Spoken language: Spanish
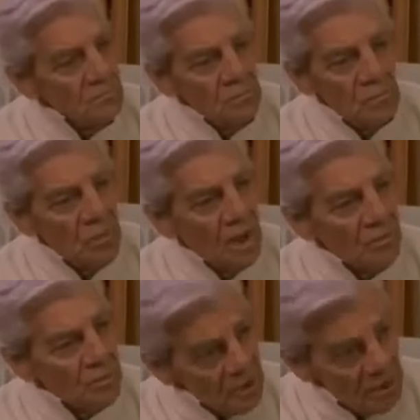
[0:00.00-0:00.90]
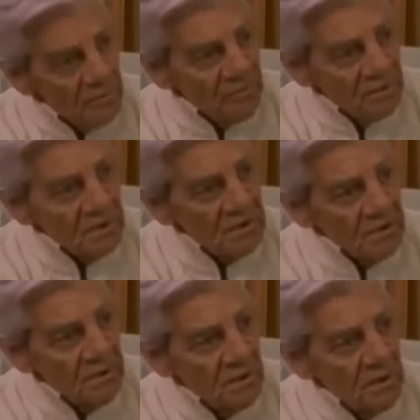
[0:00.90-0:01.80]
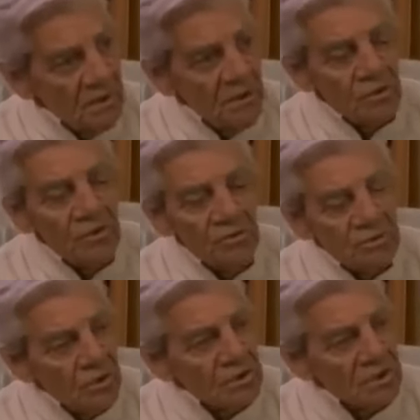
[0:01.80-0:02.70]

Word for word: Me parece buena idea. Sigumus no está con